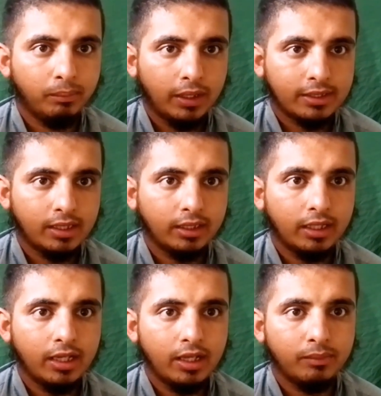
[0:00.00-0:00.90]
पाकिस्तान
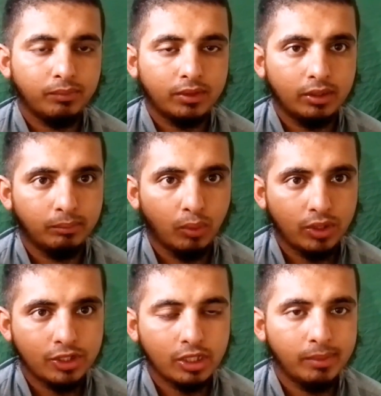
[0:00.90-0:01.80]
के नए
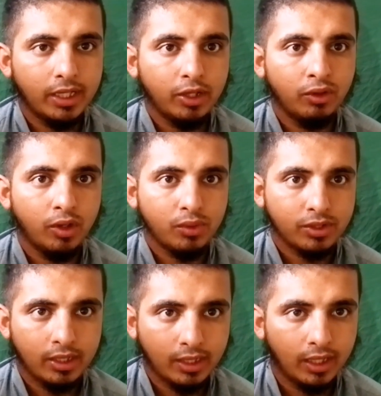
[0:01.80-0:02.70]
बोर्ड के चेयरमैन आए हुए
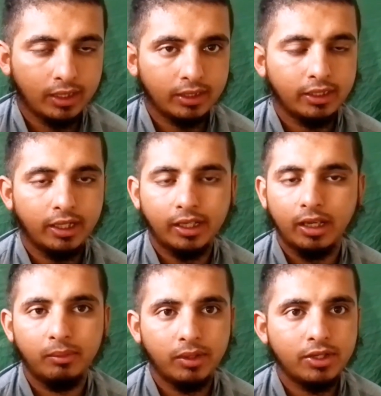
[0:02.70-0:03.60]
उसने इनकार कर दिया है कि
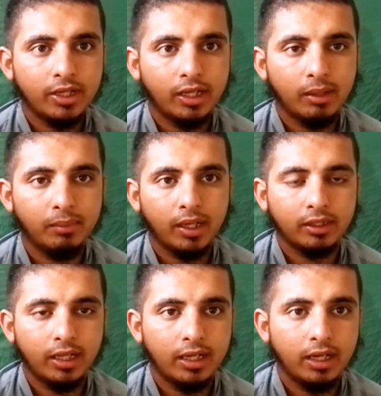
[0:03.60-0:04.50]
हम नहीं जाएंगे
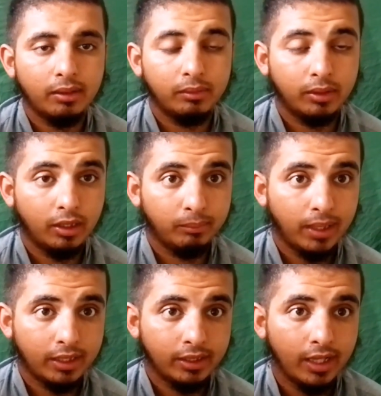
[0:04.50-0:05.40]
भारत खेलने
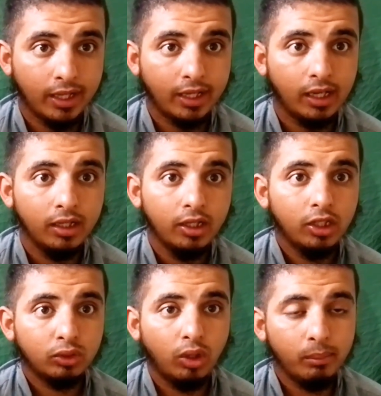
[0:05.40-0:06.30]
भारत नहीं आएगा
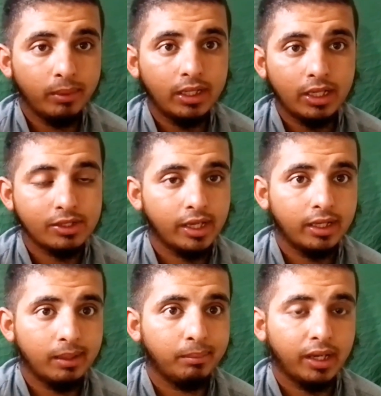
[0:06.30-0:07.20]
तो हम भी नहीं
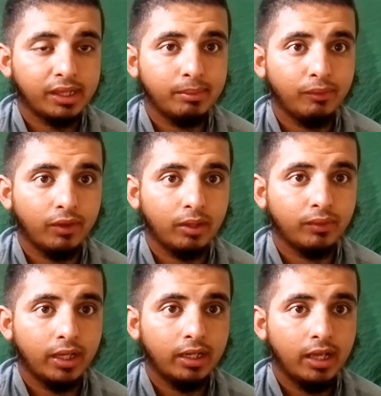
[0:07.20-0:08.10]
जाएंगे भारत में वर्ल्ड
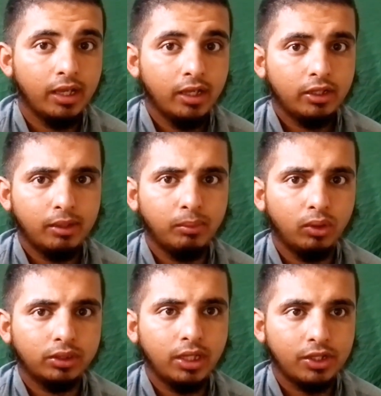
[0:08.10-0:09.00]
कप खेलने ये
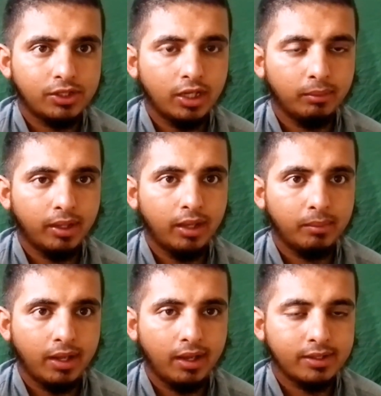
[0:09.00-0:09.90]
बहुत ही अच्छी खबर है
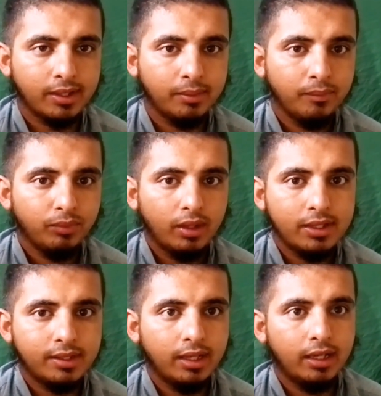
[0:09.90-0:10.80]
मेरे ख्याल से
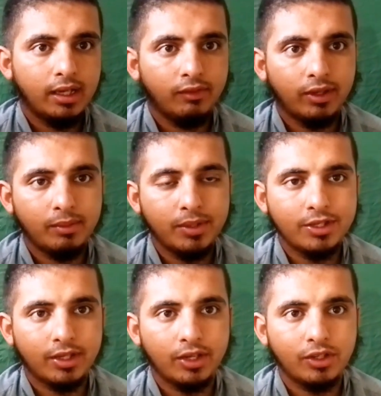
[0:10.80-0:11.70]
इसके अलावा
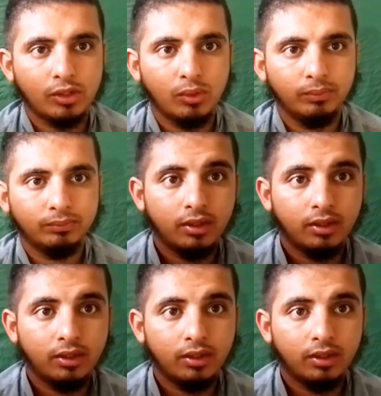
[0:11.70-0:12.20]
रमीज़ राजा को